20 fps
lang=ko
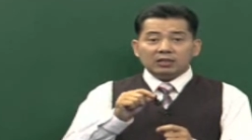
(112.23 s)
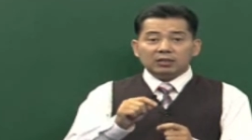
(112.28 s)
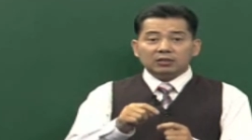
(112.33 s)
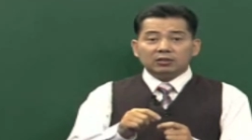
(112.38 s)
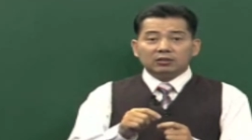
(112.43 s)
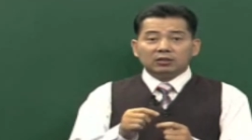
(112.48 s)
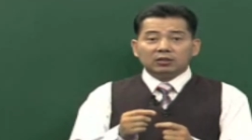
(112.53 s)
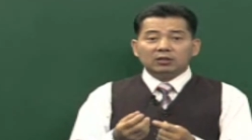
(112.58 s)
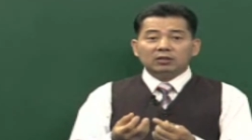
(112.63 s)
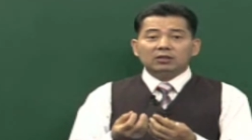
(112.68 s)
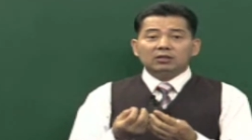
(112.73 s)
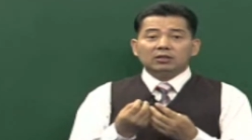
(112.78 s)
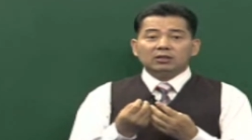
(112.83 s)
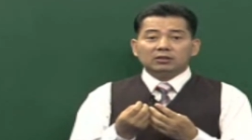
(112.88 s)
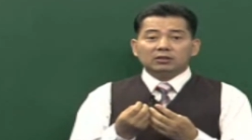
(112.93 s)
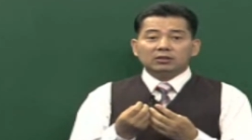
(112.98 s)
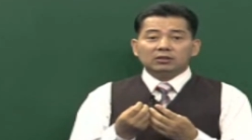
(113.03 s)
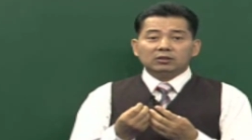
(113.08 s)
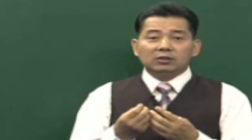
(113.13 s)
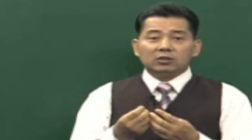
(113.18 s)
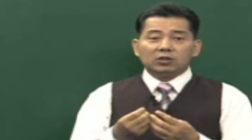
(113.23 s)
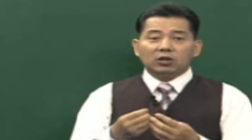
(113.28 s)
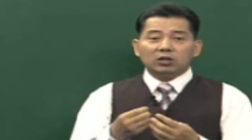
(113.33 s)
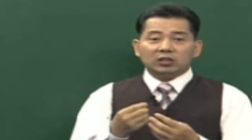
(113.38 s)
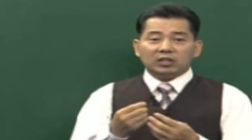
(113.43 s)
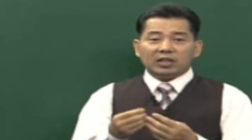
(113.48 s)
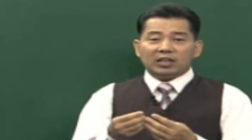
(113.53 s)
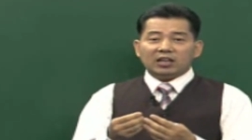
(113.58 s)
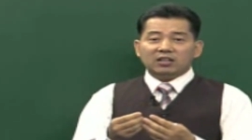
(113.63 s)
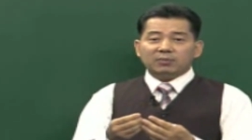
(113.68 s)
이것을 그
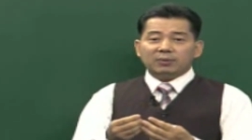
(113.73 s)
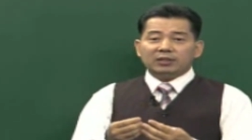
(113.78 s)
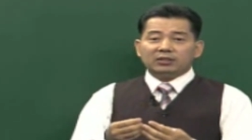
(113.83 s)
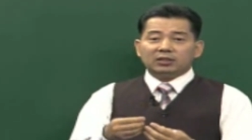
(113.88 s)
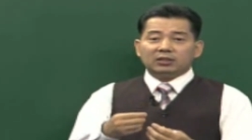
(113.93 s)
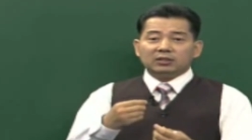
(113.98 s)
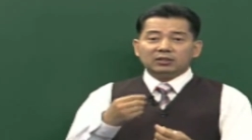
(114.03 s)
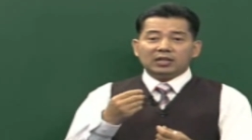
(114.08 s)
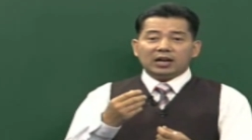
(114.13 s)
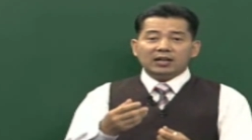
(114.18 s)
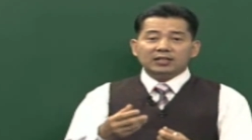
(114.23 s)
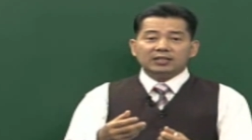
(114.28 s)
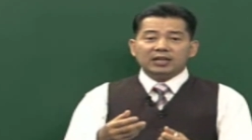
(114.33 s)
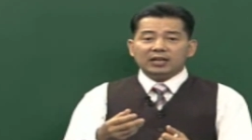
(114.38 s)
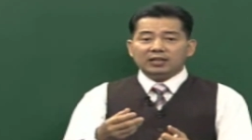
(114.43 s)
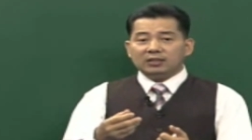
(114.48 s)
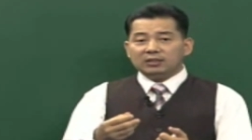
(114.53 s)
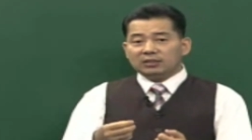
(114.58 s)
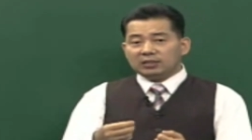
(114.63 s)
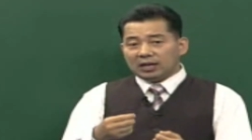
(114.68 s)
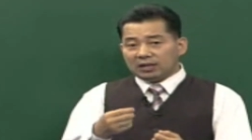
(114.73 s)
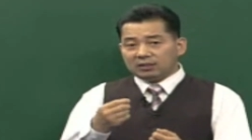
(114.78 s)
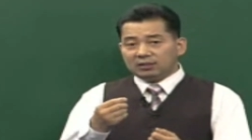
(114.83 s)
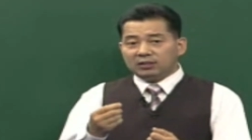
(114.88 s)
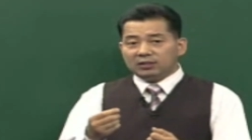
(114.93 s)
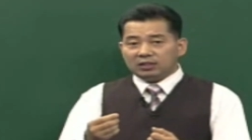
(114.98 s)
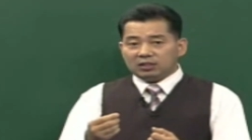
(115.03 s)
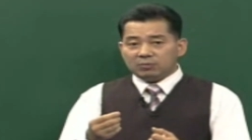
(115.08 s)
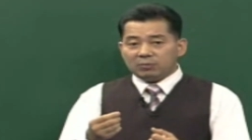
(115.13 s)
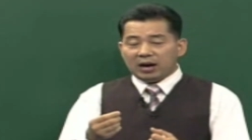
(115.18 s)
절대 개념에서는 상생,
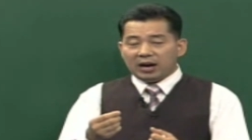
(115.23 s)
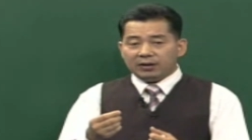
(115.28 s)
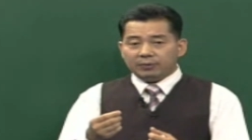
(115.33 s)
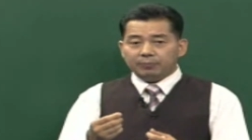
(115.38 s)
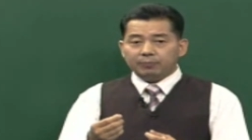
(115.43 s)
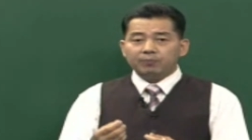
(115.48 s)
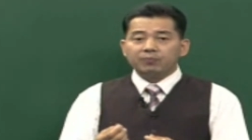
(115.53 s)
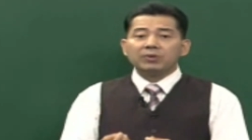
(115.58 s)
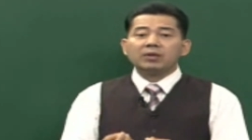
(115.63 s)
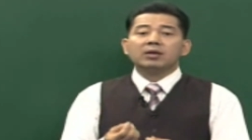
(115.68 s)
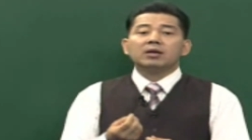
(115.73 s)
상극이지만